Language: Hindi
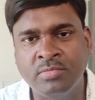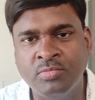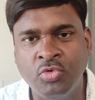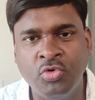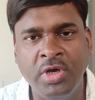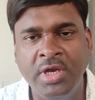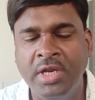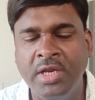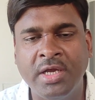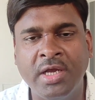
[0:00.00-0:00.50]

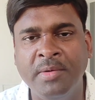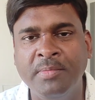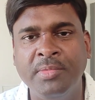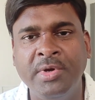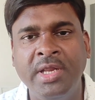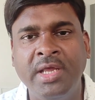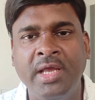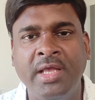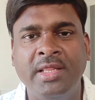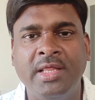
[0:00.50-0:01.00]
पूरी
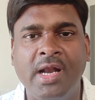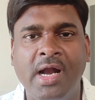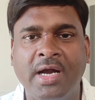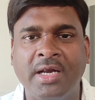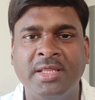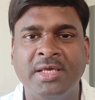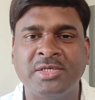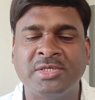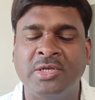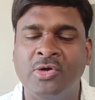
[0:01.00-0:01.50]
कंपनी के अंदर
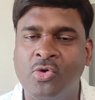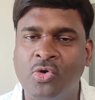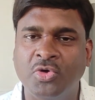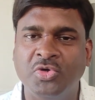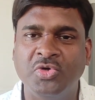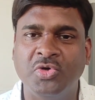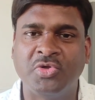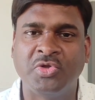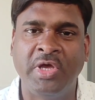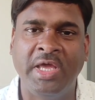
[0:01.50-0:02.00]
आठ दस
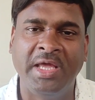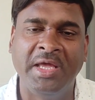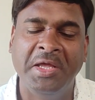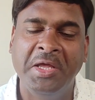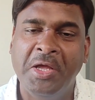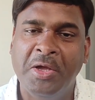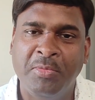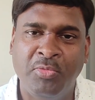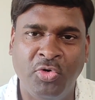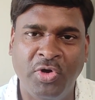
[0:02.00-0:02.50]
लोग जो थे
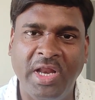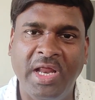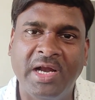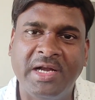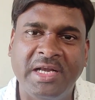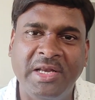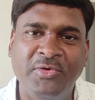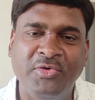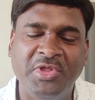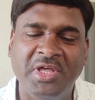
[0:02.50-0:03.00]
पूरे
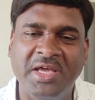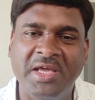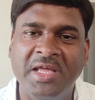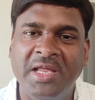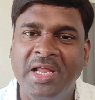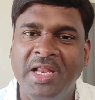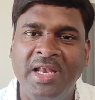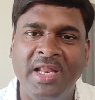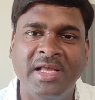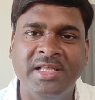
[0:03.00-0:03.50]
एक्टिव थे
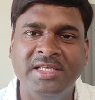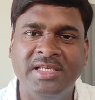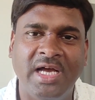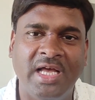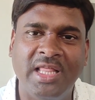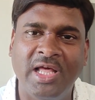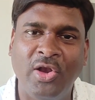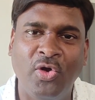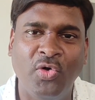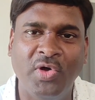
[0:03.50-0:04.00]
लेकिन
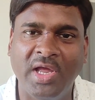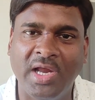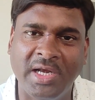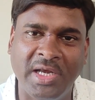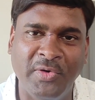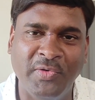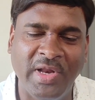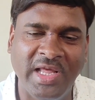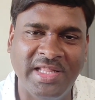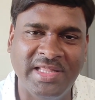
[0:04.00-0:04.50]
ज़्यादा लोग
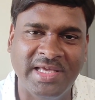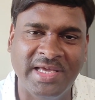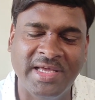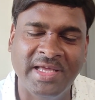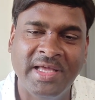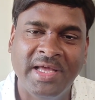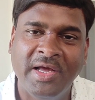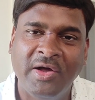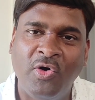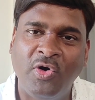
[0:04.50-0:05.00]
एक्टिव नहीं थे
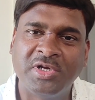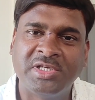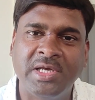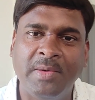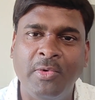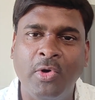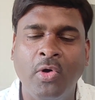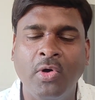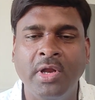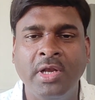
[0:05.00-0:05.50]
और
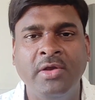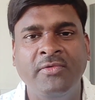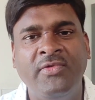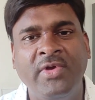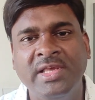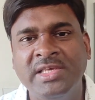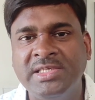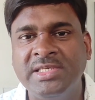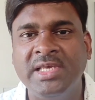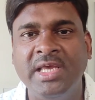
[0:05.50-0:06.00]
सब लोग
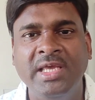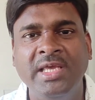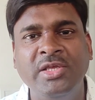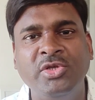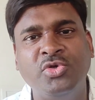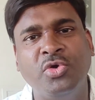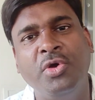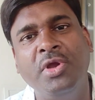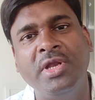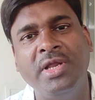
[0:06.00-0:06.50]
इन्फ्लुएंस से
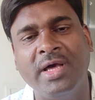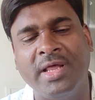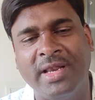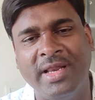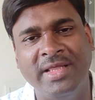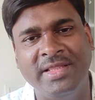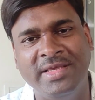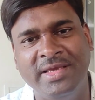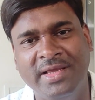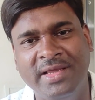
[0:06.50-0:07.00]
ही ज्वाइन कर
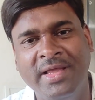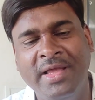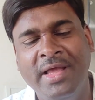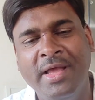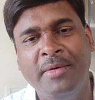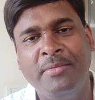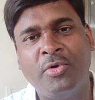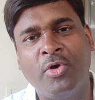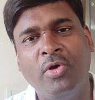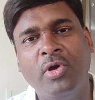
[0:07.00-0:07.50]
रहे थे
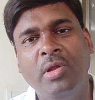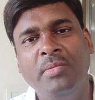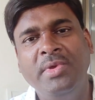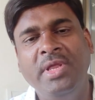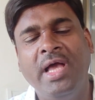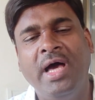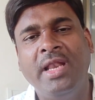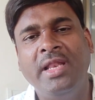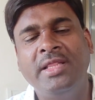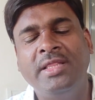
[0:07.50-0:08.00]
प्रॉब्लम
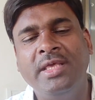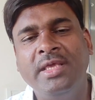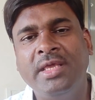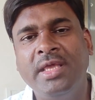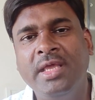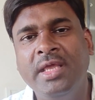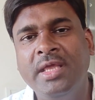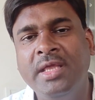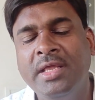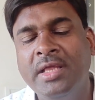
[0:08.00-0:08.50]
ये आ रही थी
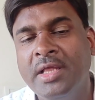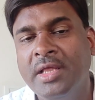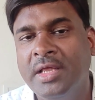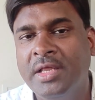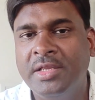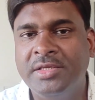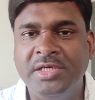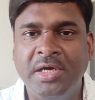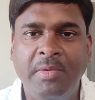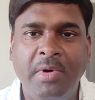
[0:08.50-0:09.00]
कि
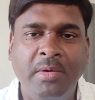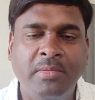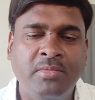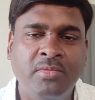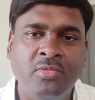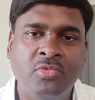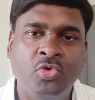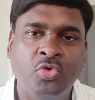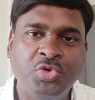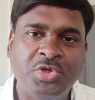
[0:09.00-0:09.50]
जब
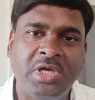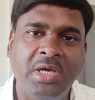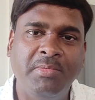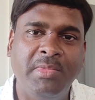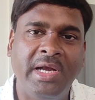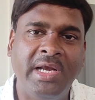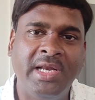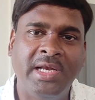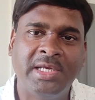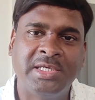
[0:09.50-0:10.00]
हम दूसरी
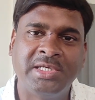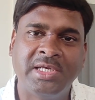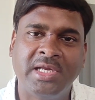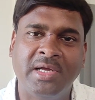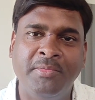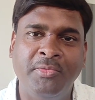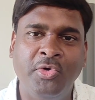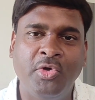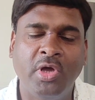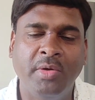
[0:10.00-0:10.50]
मल्टीनेशनल
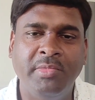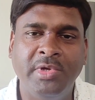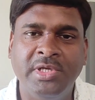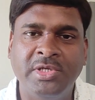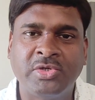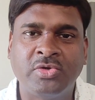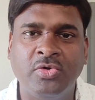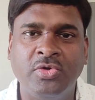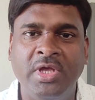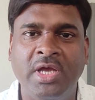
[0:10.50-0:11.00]
कंपनियों के
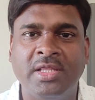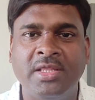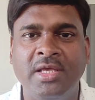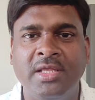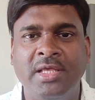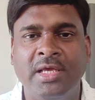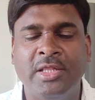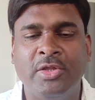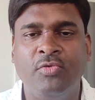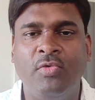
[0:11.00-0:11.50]
बिजनेस को
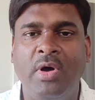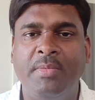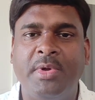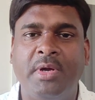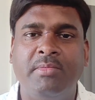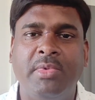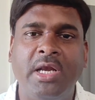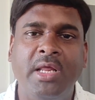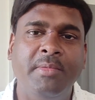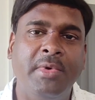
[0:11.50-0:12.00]
देखते थे तो वहां
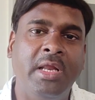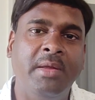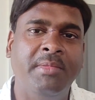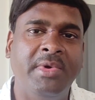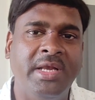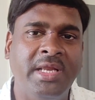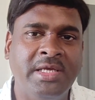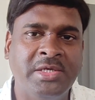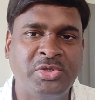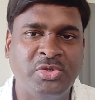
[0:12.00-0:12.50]
पर बड़ी बड़ी
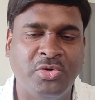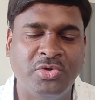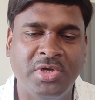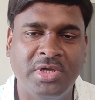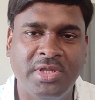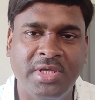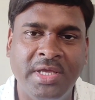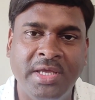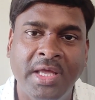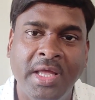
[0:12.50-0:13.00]
मीटिंग्स
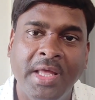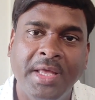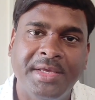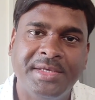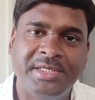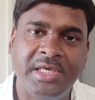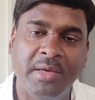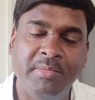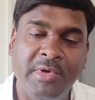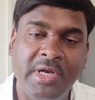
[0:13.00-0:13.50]
होती थी
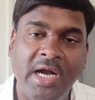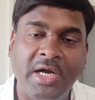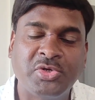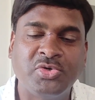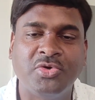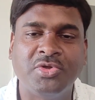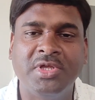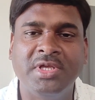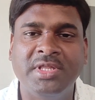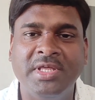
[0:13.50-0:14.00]

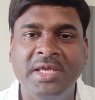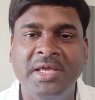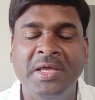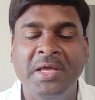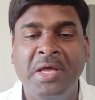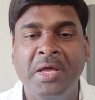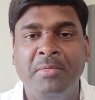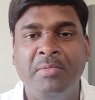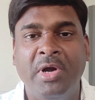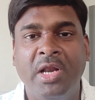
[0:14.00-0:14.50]
सेमिनार्स होती थी
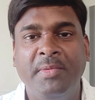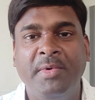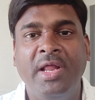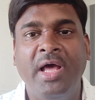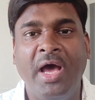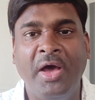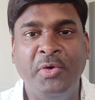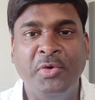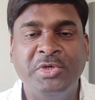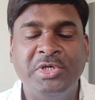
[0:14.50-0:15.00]
बड़े
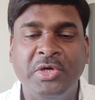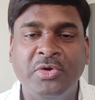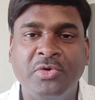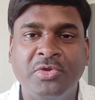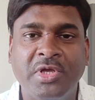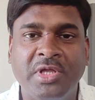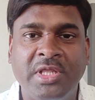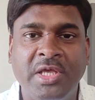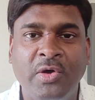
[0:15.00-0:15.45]
बड़े आयोजन होते